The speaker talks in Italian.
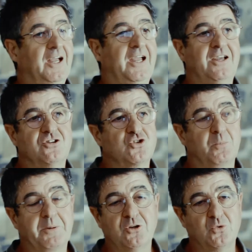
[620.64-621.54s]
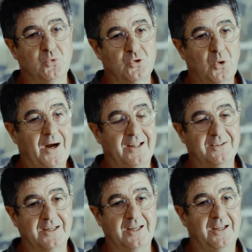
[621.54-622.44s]
e soprattutto
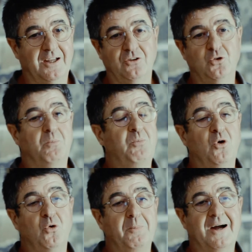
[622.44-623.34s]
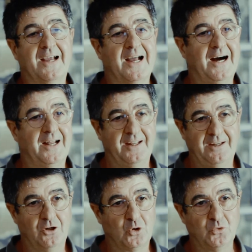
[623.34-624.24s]
anche non può non mancare
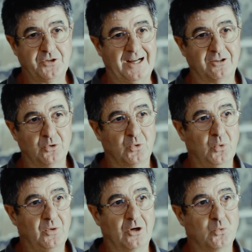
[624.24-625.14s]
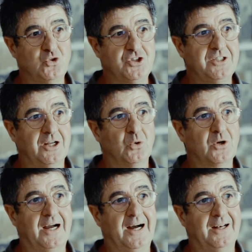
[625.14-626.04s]
il contatto con la cucina
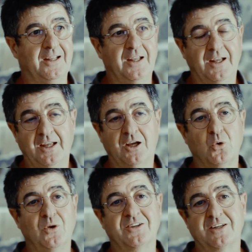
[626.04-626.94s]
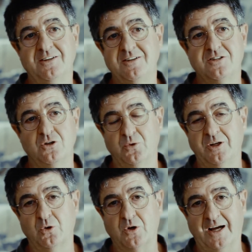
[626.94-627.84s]
locale e con la tradizione
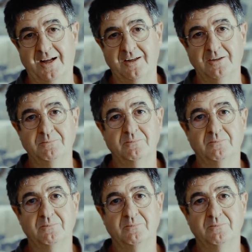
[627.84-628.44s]
locale.